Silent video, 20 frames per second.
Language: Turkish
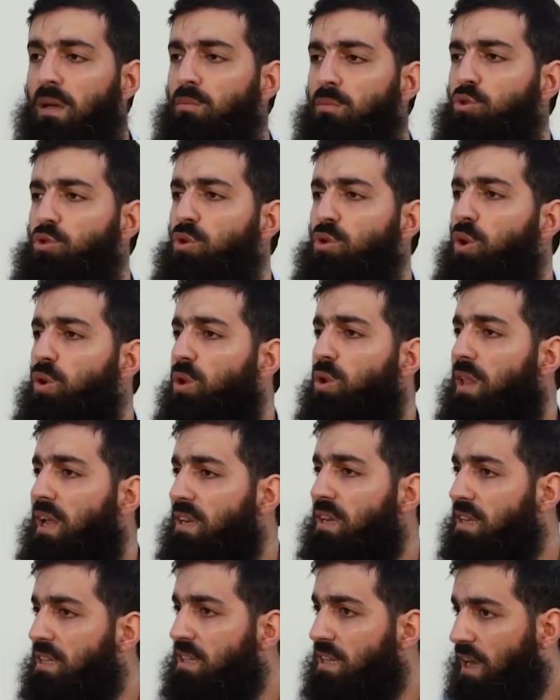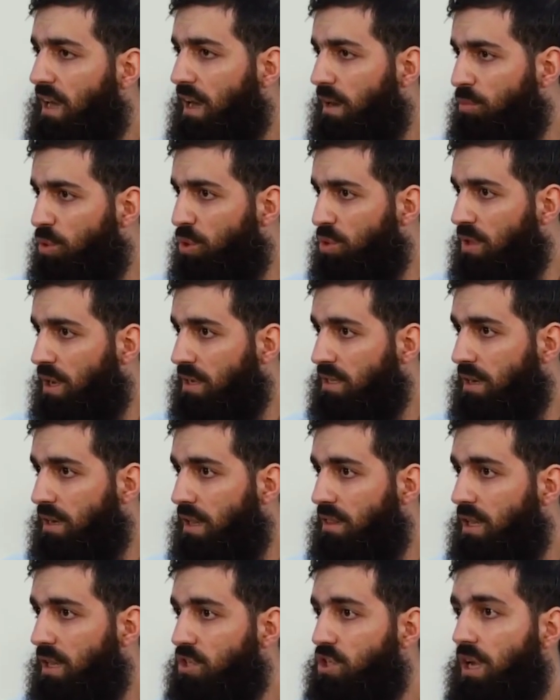Bütün ölülerin intikamı onlardan
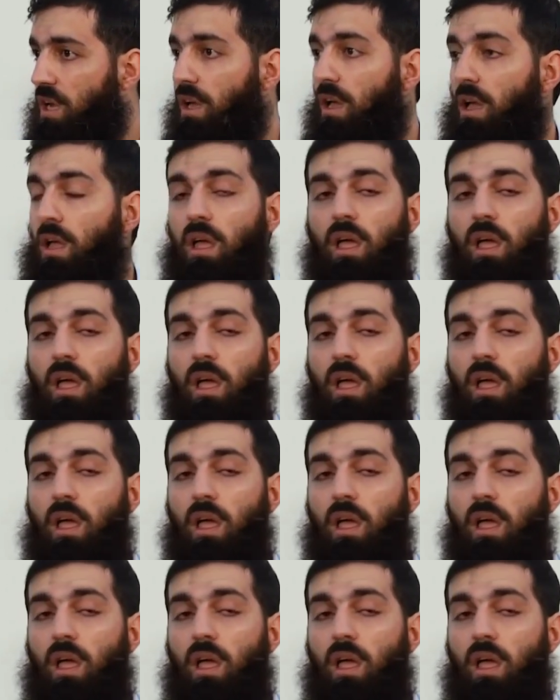alınacak.